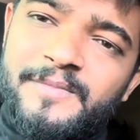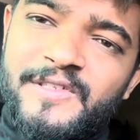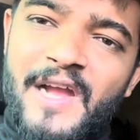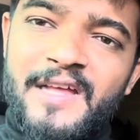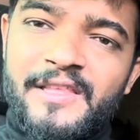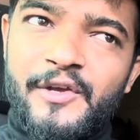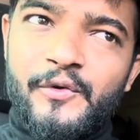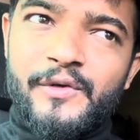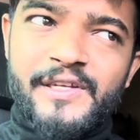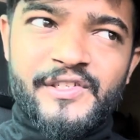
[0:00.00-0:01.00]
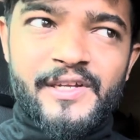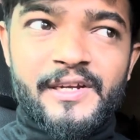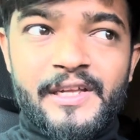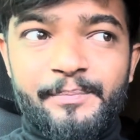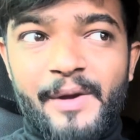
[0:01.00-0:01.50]
चाहते हो कि शहर
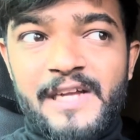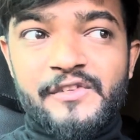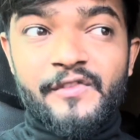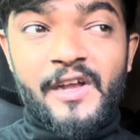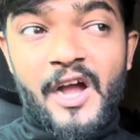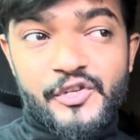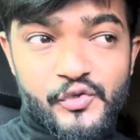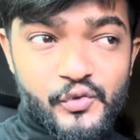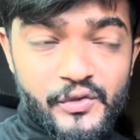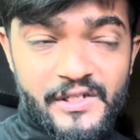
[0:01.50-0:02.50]
के पास विकास हो